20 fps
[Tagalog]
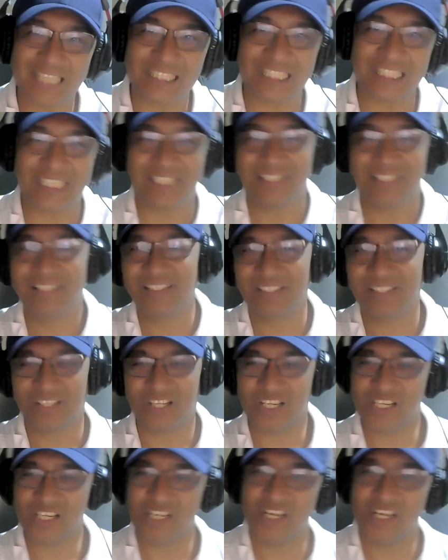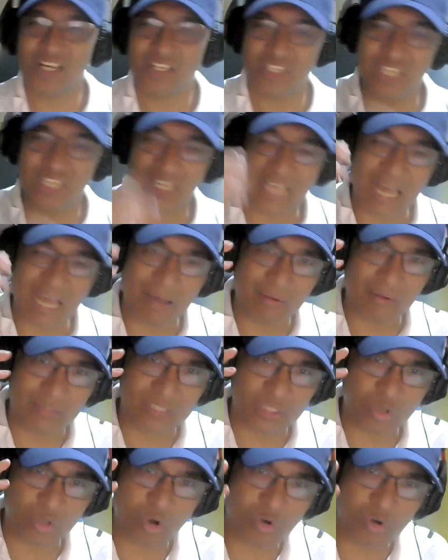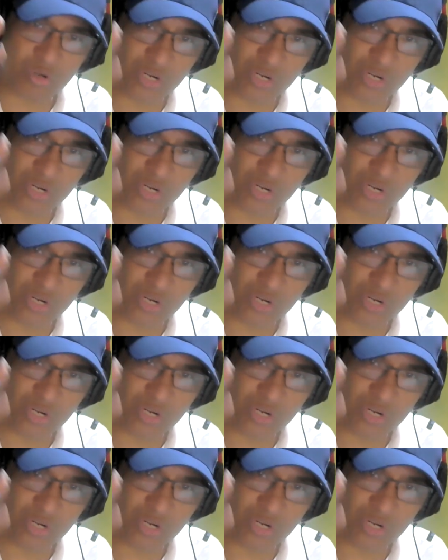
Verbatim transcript: Makati? Uh, si, Ka si